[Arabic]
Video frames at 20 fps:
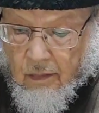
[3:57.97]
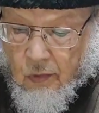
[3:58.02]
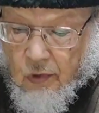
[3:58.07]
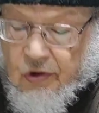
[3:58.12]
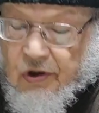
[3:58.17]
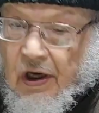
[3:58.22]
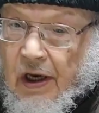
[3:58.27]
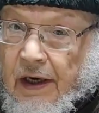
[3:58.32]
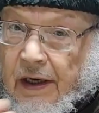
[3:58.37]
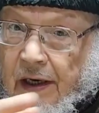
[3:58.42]

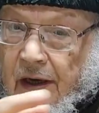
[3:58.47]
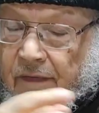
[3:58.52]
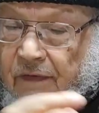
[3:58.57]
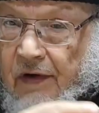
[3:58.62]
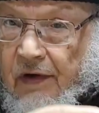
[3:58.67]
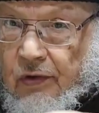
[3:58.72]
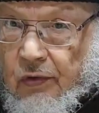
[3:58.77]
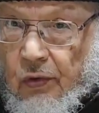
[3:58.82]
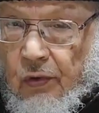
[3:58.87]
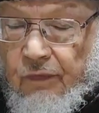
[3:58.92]

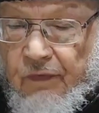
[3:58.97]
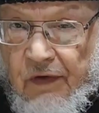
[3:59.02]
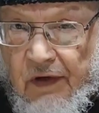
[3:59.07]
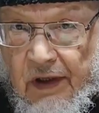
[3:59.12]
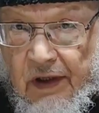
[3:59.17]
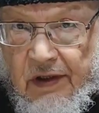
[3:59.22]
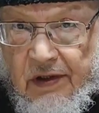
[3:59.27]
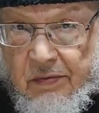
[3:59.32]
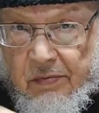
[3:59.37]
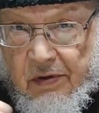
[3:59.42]
مصنفة في
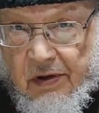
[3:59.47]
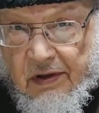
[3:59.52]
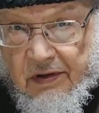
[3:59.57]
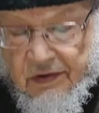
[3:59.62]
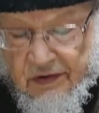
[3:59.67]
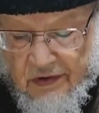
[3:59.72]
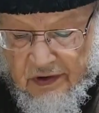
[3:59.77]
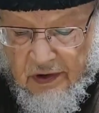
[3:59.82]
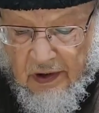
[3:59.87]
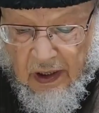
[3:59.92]
قسم
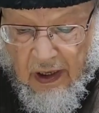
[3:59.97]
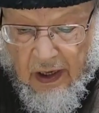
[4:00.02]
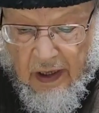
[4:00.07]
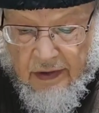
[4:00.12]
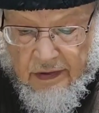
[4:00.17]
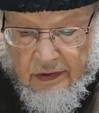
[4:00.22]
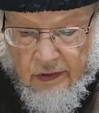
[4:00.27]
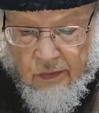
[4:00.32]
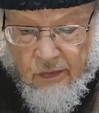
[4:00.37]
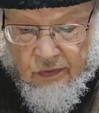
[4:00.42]

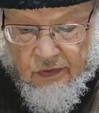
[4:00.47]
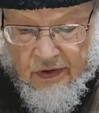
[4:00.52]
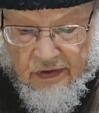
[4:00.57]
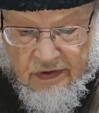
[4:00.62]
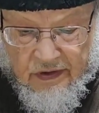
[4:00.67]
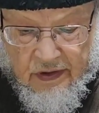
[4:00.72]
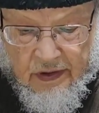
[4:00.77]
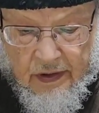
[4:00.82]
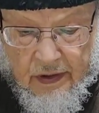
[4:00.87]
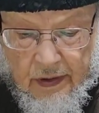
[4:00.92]
الاستراحة
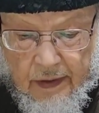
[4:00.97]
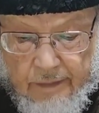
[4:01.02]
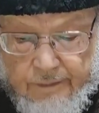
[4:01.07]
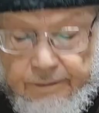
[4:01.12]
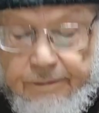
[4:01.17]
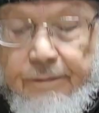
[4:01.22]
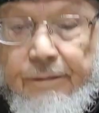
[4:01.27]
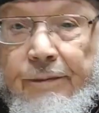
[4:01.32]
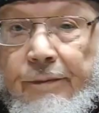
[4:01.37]
والتسلية